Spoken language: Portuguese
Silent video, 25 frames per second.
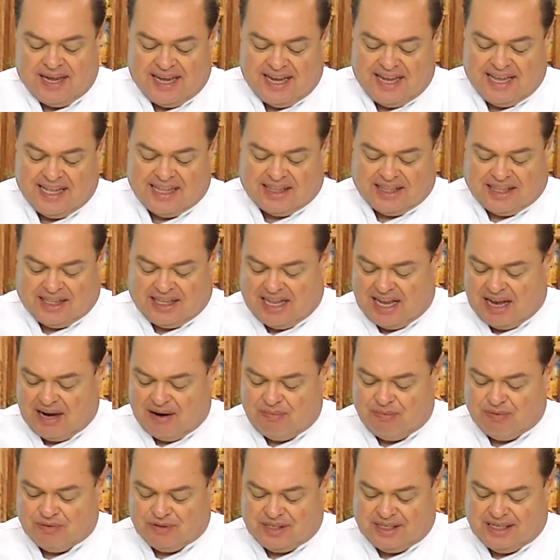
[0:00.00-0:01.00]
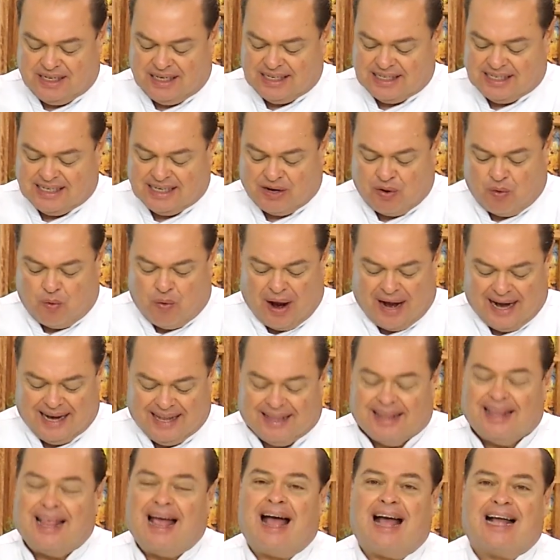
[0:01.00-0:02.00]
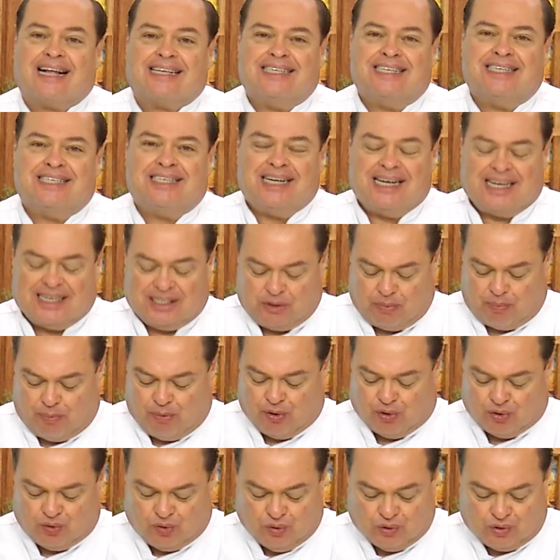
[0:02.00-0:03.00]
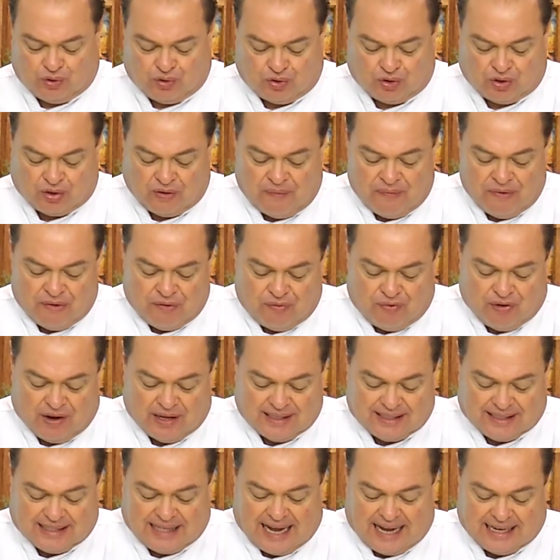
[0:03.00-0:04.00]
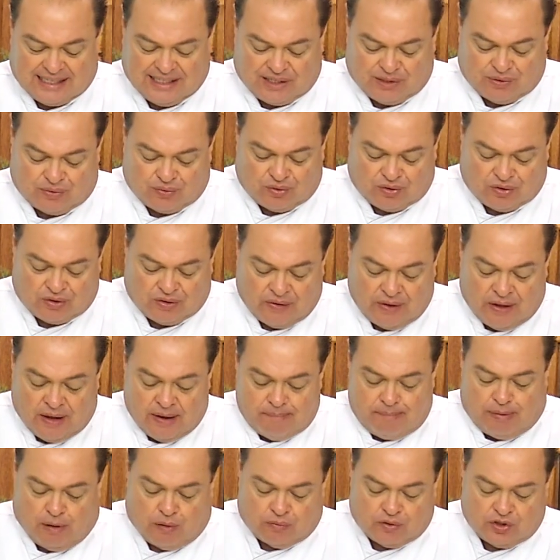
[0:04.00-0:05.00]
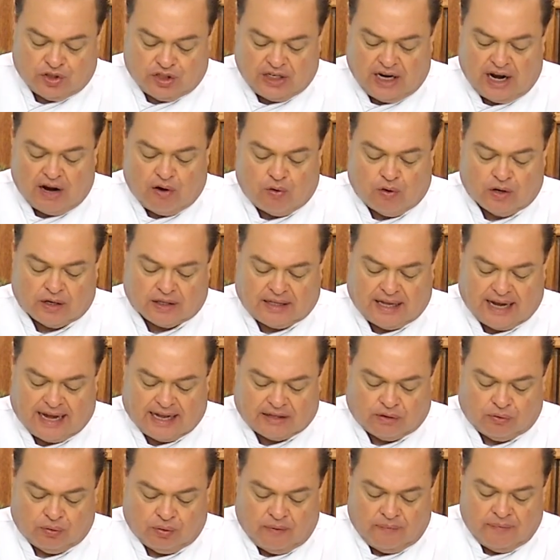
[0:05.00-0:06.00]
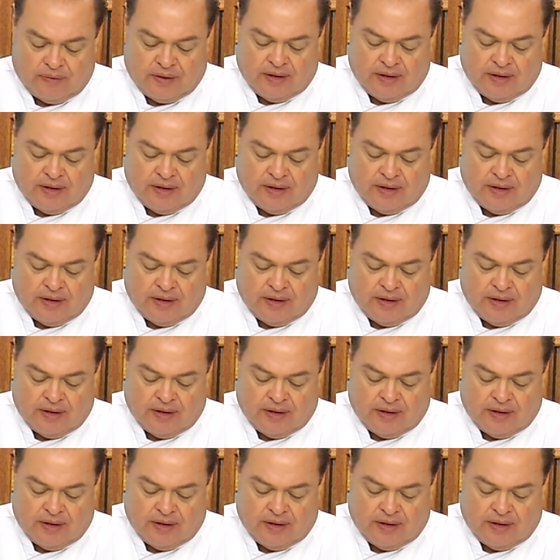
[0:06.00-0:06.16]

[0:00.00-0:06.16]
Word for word: em termos de, de qualidade, gente, produtos fantásticos. Bom, já cortado